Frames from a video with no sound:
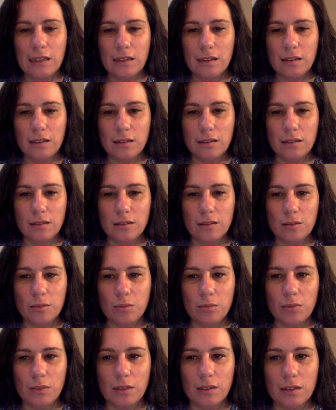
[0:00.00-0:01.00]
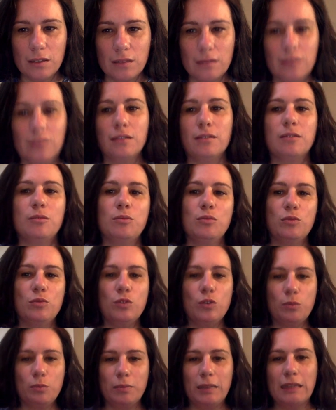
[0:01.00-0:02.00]
euh, ben,
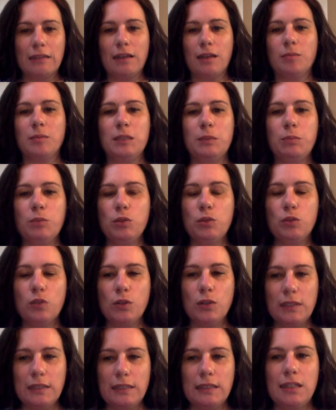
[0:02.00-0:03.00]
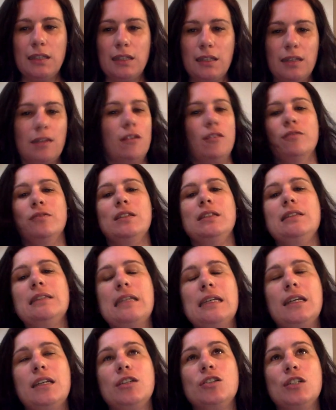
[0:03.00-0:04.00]
de mettre un petit peu de côté. En fait,
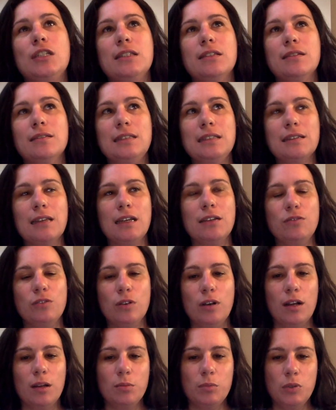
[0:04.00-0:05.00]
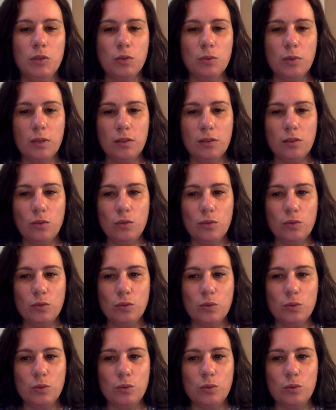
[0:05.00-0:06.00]
j'ai senti très fort un besoin de
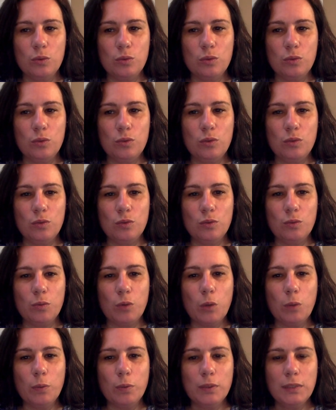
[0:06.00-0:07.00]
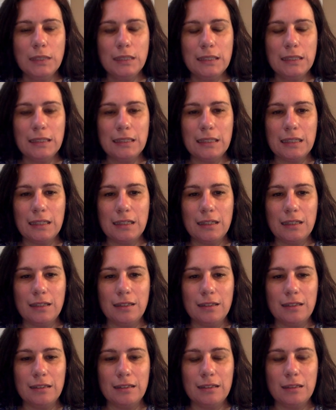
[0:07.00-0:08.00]
vous, de vous proposer
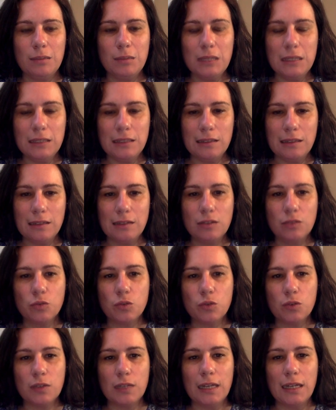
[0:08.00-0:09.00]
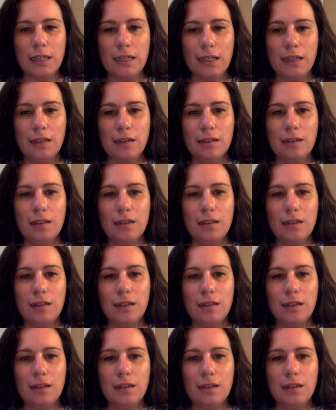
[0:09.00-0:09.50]
des, des méditations journalières.